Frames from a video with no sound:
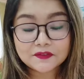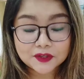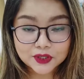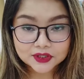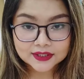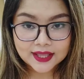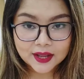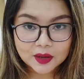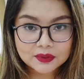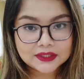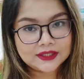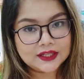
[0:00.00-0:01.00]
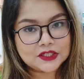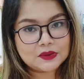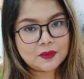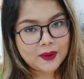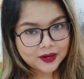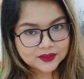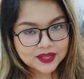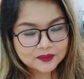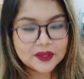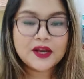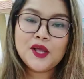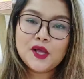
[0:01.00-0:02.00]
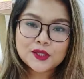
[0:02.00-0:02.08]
ভিডিওতে দেখাবো টিউলেন সবাই ভালো থাকবেন